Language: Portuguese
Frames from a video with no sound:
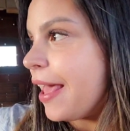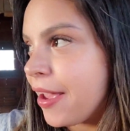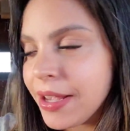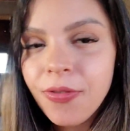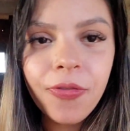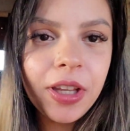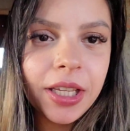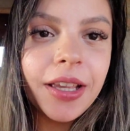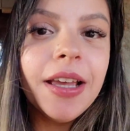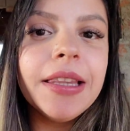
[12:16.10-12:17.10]

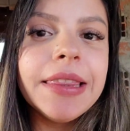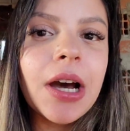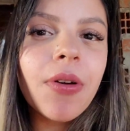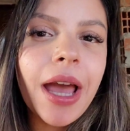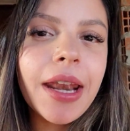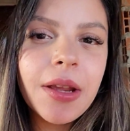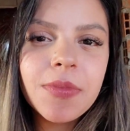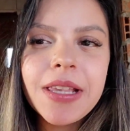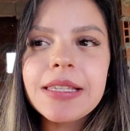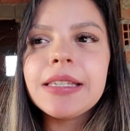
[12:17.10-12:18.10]
Enfim, não
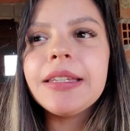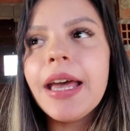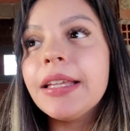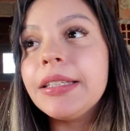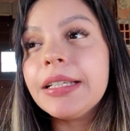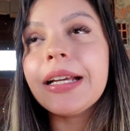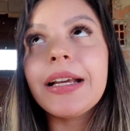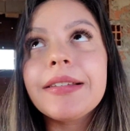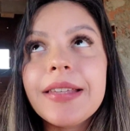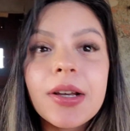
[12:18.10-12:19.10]
queremos essa ideia de
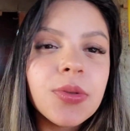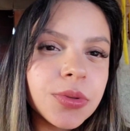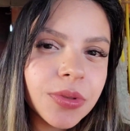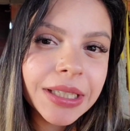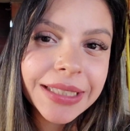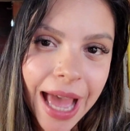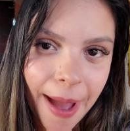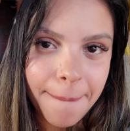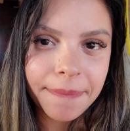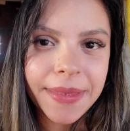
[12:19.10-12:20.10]
segundo andar,
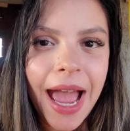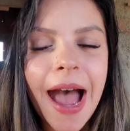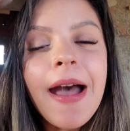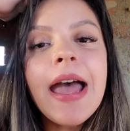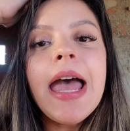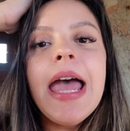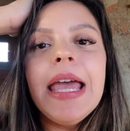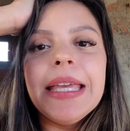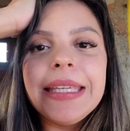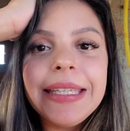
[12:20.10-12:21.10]
tá?
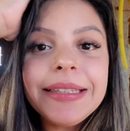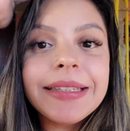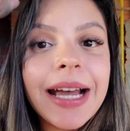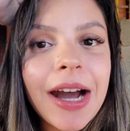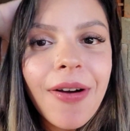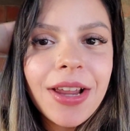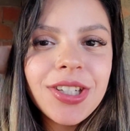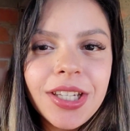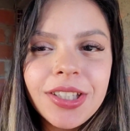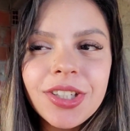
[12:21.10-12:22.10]
então a
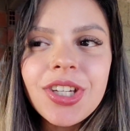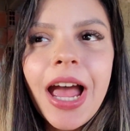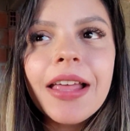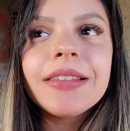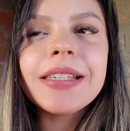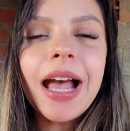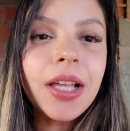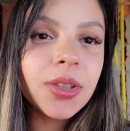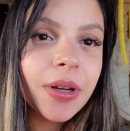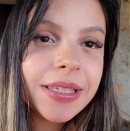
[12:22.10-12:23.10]
gente já
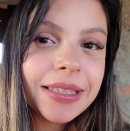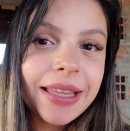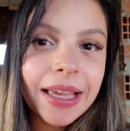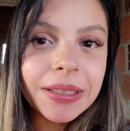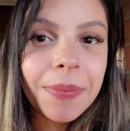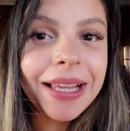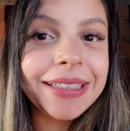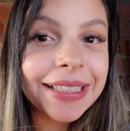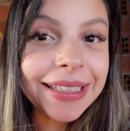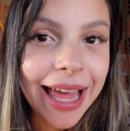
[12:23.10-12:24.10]
descartou essa ideia de
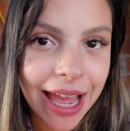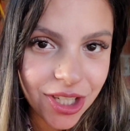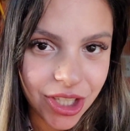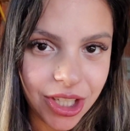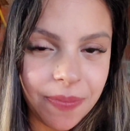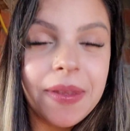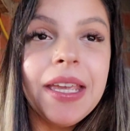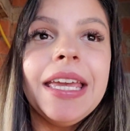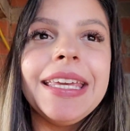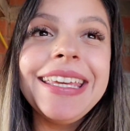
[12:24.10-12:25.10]
bater laje.
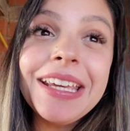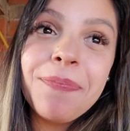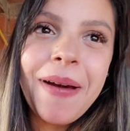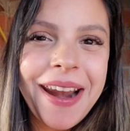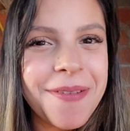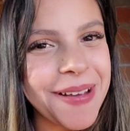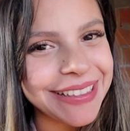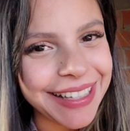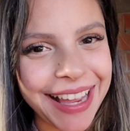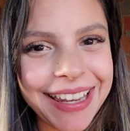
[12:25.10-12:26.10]
E para
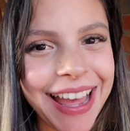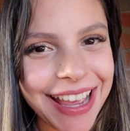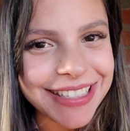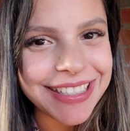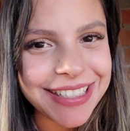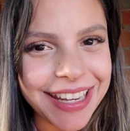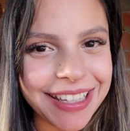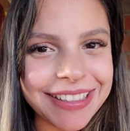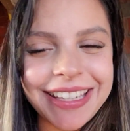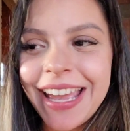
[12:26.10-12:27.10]
bater a laje,
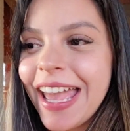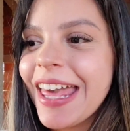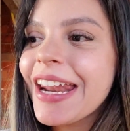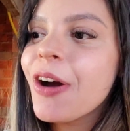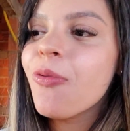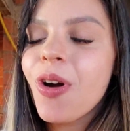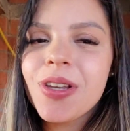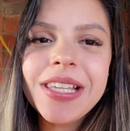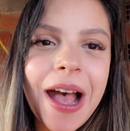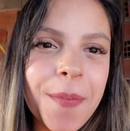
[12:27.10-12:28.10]
gente, era um
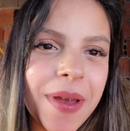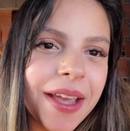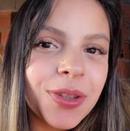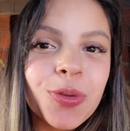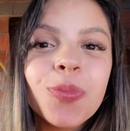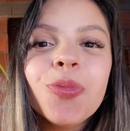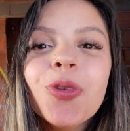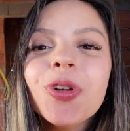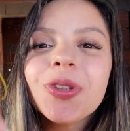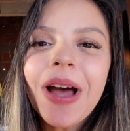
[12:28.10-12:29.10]
orçamento
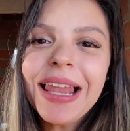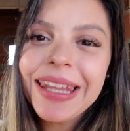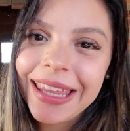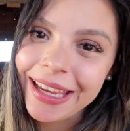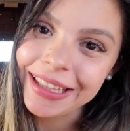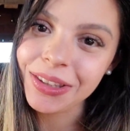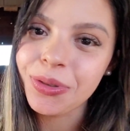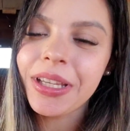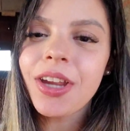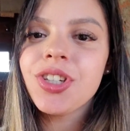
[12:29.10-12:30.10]
muito além
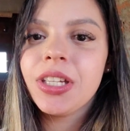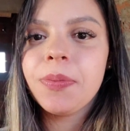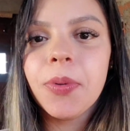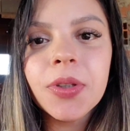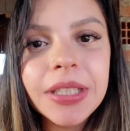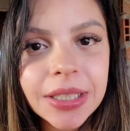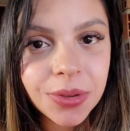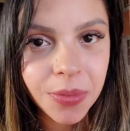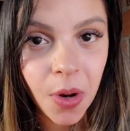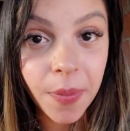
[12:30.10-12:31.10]
do que a gente podia
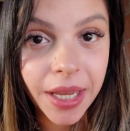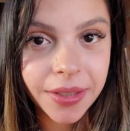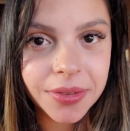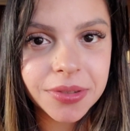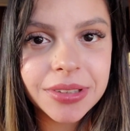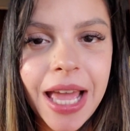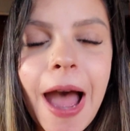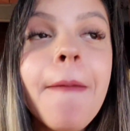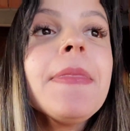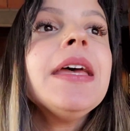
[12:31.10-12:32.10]
no momento,
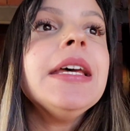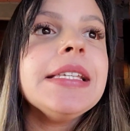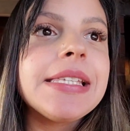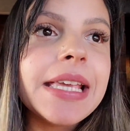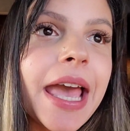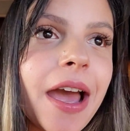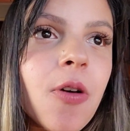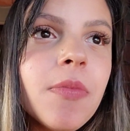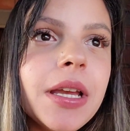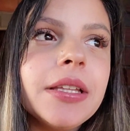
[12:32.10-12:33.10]
tá? Se
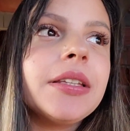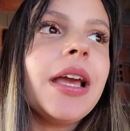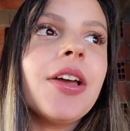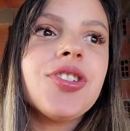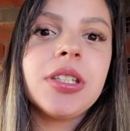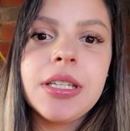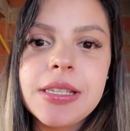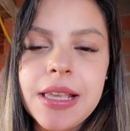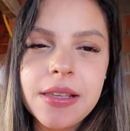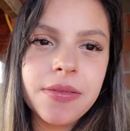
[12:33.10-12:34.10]
realmente a gente
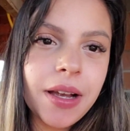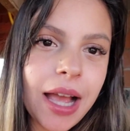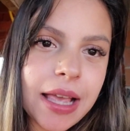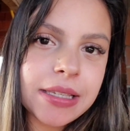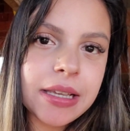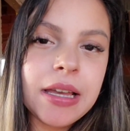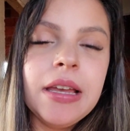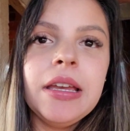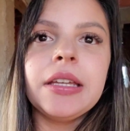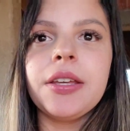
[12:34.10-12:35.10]
quisesse uma casa
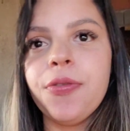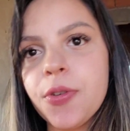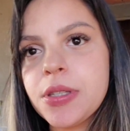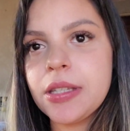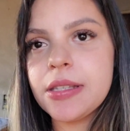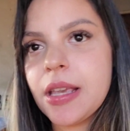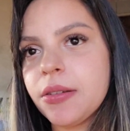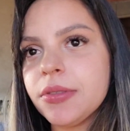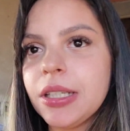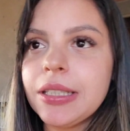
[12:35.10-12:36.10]
que fosse de
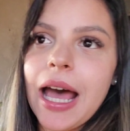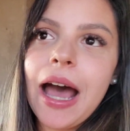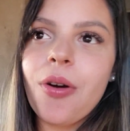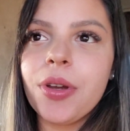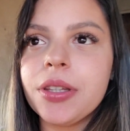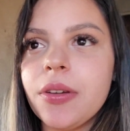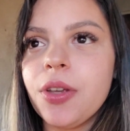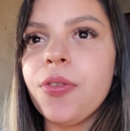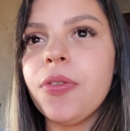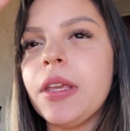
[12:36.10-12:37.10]
segundo andar, ou então,
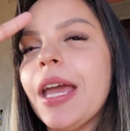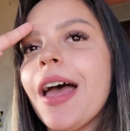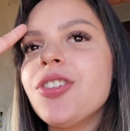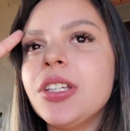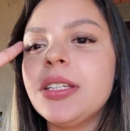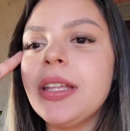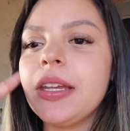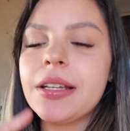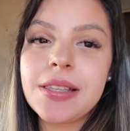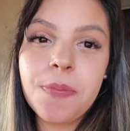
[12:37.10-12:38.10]
enfim, a gente
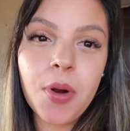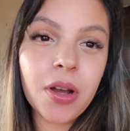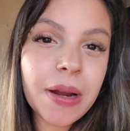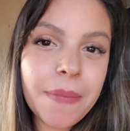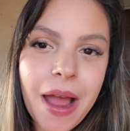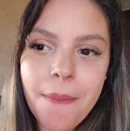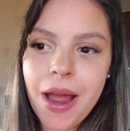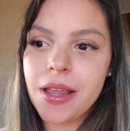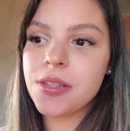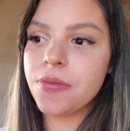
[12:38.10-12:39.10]
teria que se programar
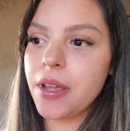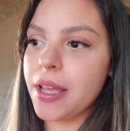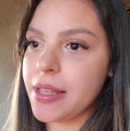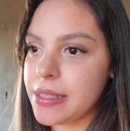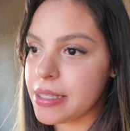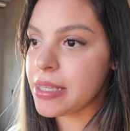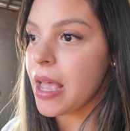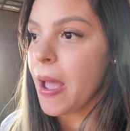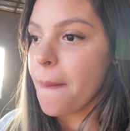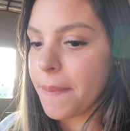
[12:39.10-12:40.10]
mais vezes
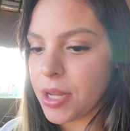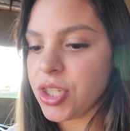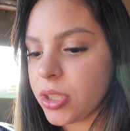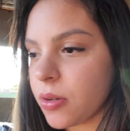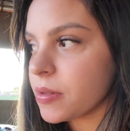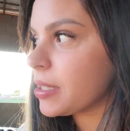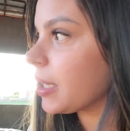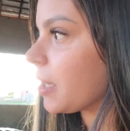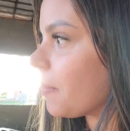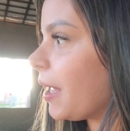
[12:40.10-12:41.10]
para a gente
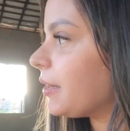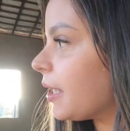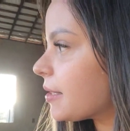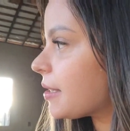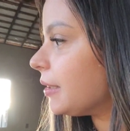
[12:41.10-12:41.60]
conseguir bater essa